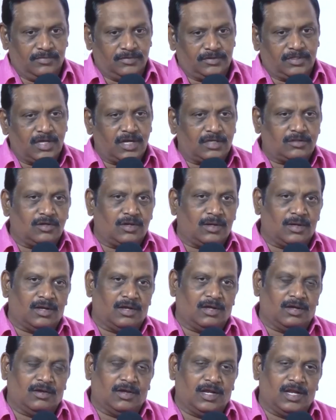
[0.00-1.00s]
విద్యార్థులు
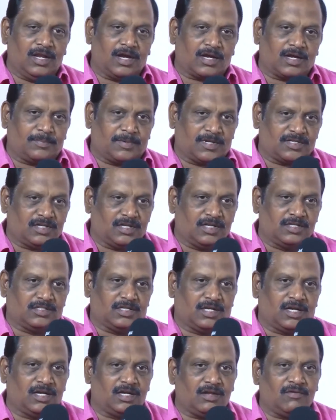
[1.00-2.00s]
వెళ్ళి అక్కడ
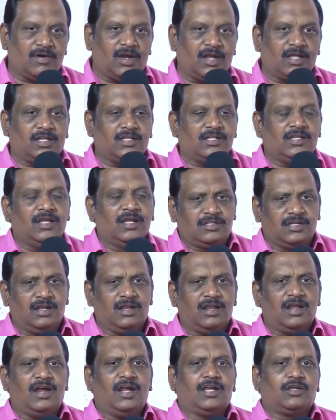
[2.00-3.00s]
ప్రసంగించారు అంటే వాళ్ళకి
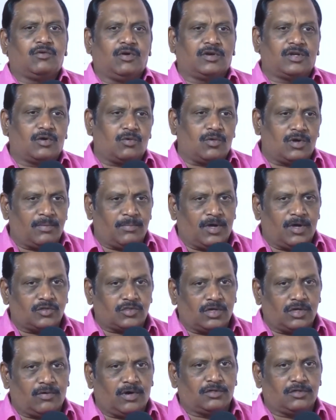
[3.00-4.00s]
జిల్లా హెడ్ క్వార్టర్ కూడా
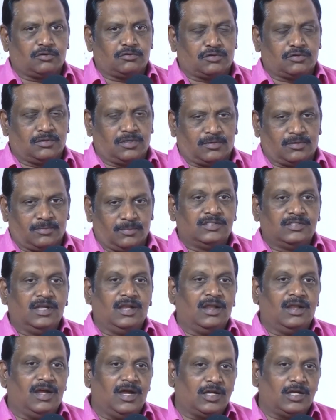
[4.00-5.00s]
బహుశా వాళ్ళు చూసింటారు
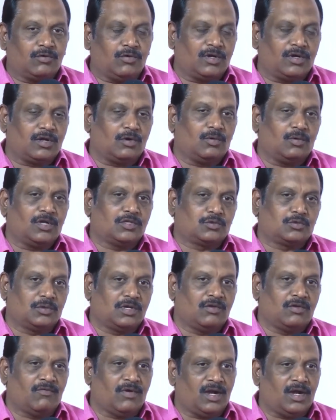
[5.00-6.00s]
జిల్లా హెడ్ క్వార్టర్ కూడా
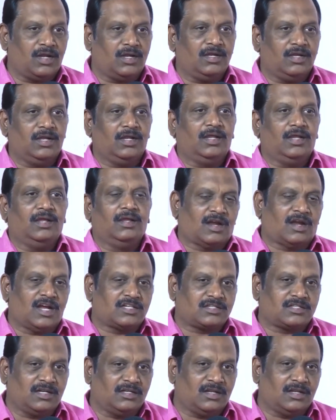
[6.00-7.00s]
చూడని వాళ్ళని
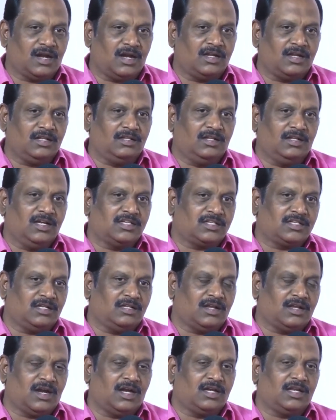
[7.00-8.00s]
రాష్ట్రం దాటి దేశం
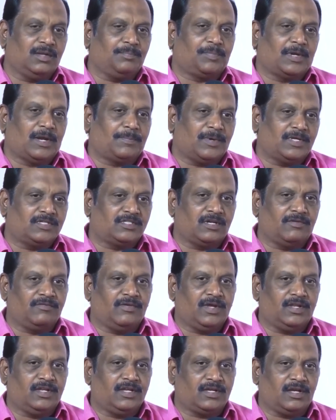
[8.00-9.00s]
దాటి ప్రపంచ
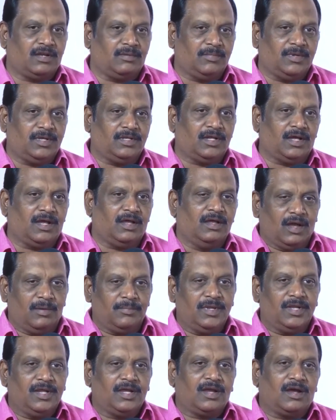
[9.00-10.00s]
వేదికల మీద
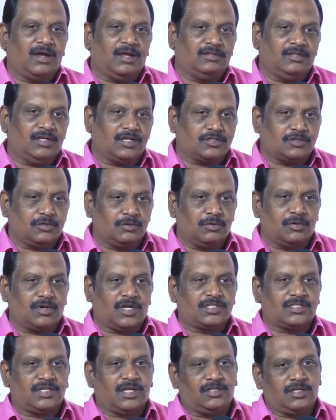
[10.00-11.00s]
అమెరికా అధ్యక్షుడు
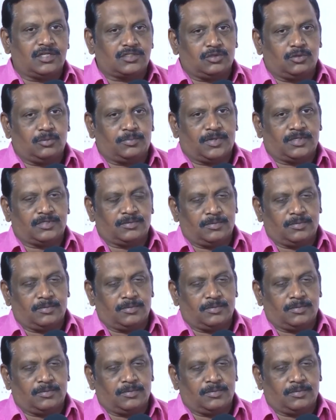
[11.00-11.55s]
రష్యా అధ్యక్షుడు